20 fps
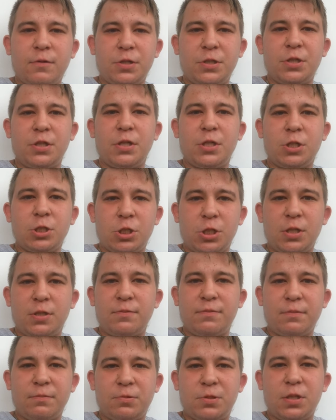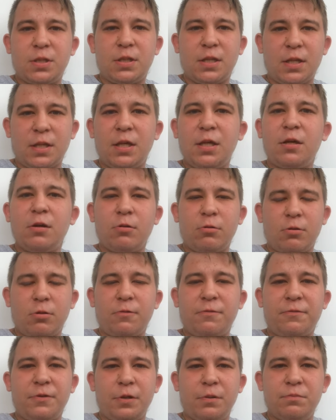właśnie jeżeli wam się taki
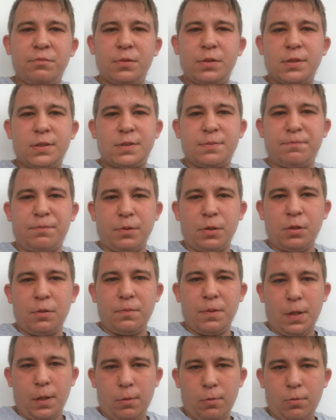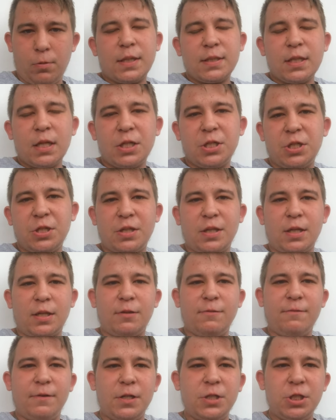oto film spodoba. Jak dacie tak
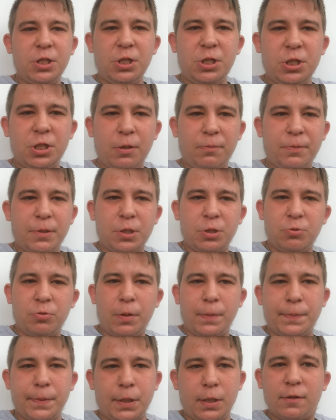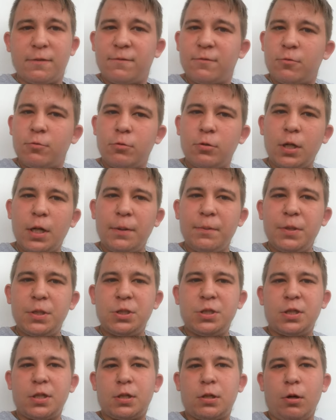25 łapek w górę
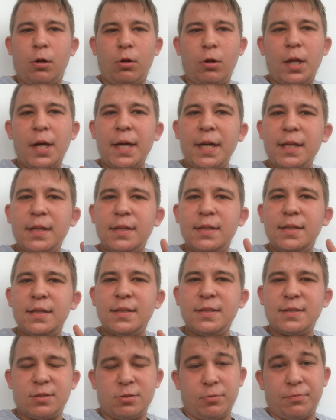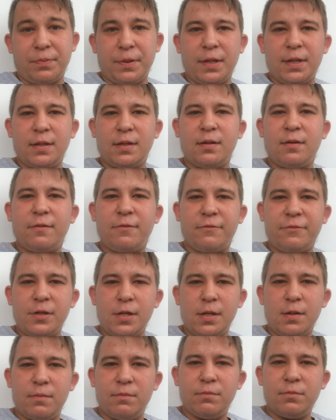będzie kolejny super
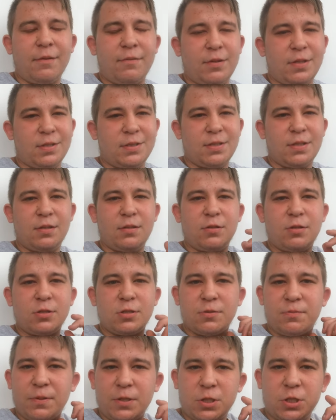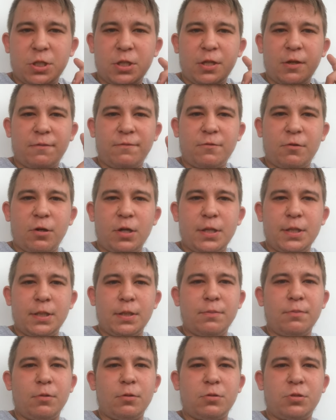film, tak więc do zobaczenia w
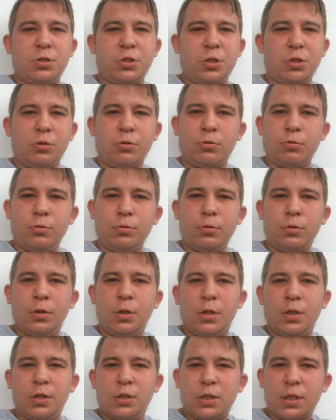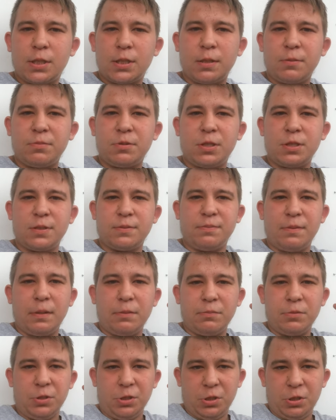kolejnym odcinku. Żegnam się z
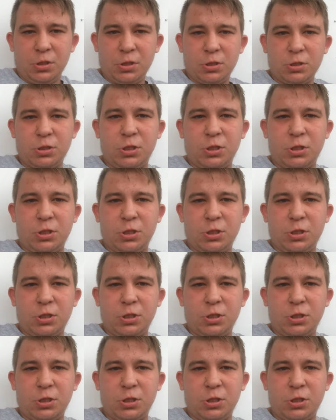Wami.